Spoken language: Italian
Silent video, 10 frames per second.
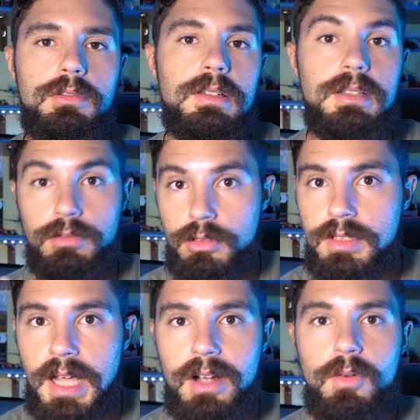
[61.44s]
utilizzavo
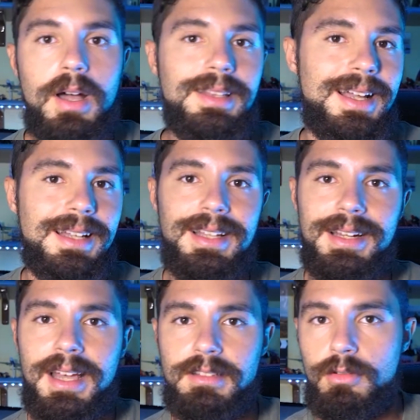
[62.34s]
sott'acqua attaccate
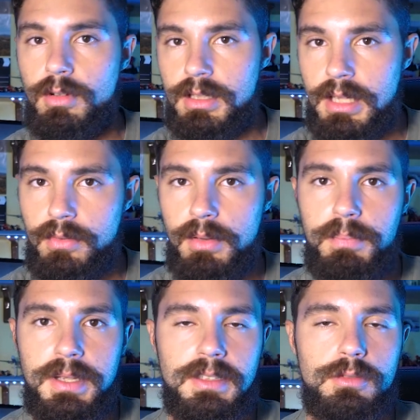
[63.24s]
al casco quando andavo
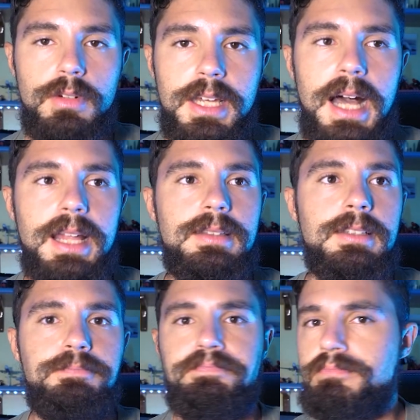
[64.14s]
in pista sul
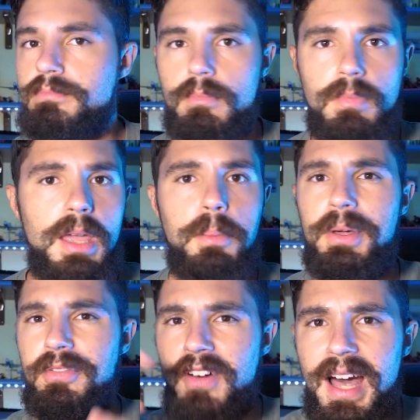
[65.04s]
kart
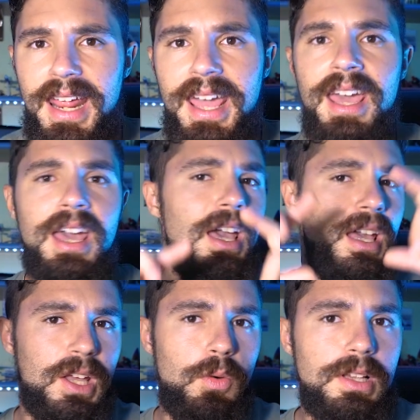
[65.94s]
per fare
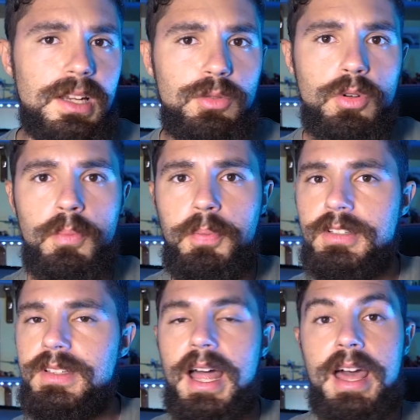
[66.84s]
inquadrature un po'
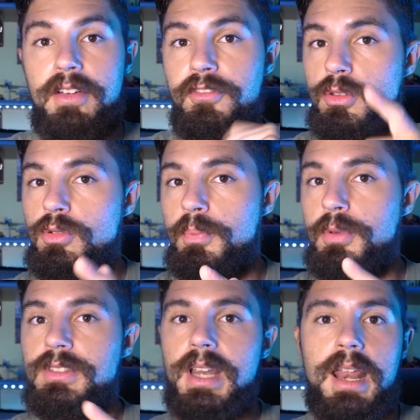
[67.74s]
strane, foto un
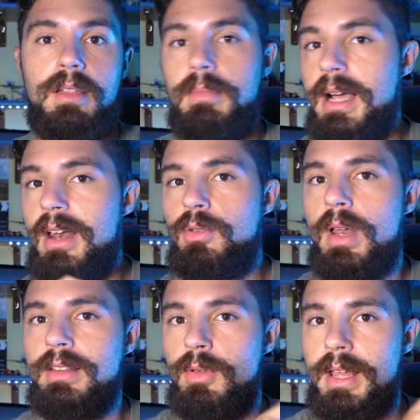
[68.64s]
po' strane, magari
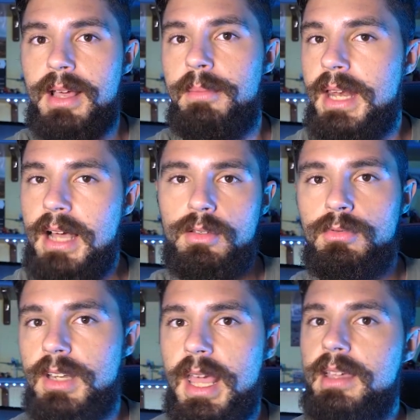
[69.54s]
durante una camminata,
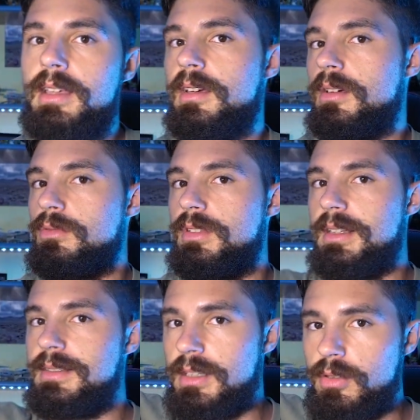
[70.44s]
un trekking,
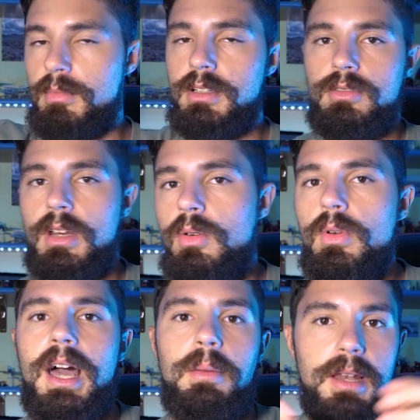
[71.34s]
utilizzando il bastone
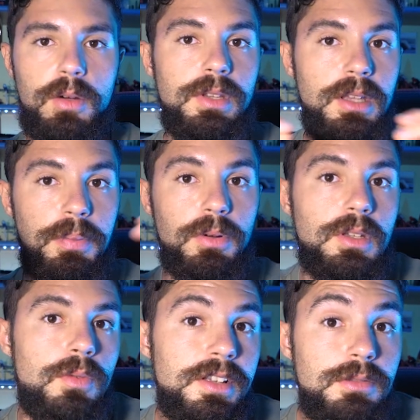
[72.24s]
allungabile, quindi per
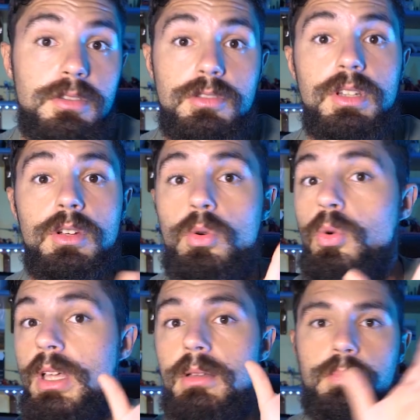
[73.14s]
tutte quelle situazioni in
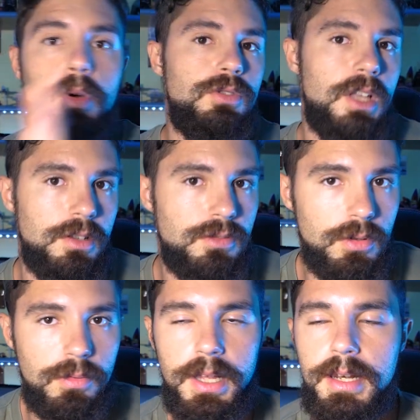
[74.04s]
cui puoi usare solo